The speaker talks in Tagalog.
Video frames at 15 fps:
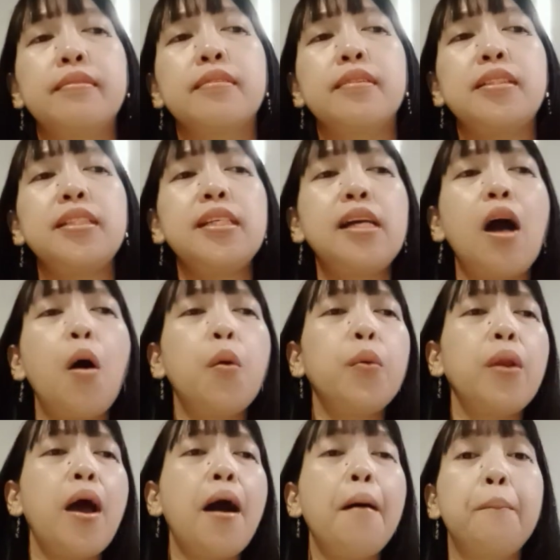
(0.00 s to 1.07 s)
Sigaw
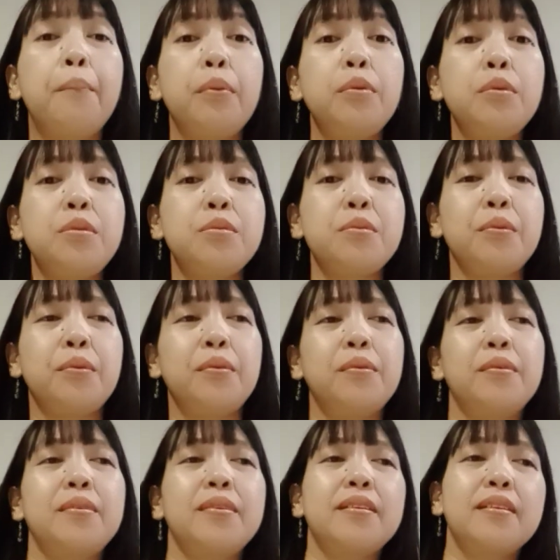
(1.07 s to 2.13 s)
ng puso.
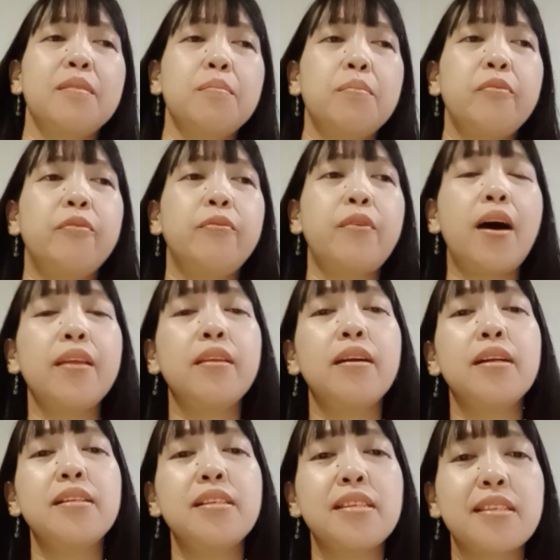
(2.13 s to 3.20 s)
Father
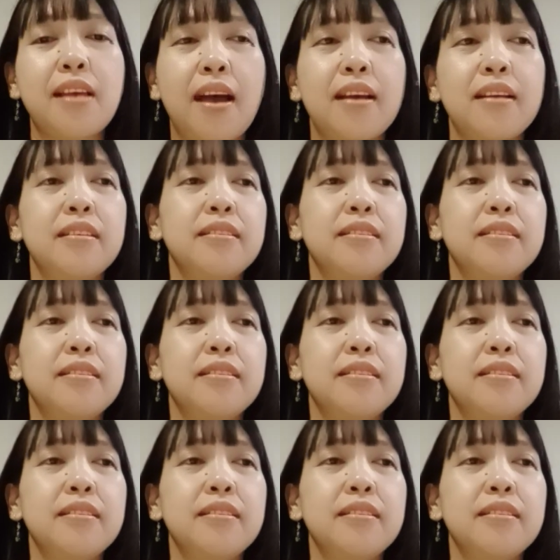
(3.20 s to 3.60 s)
and Son.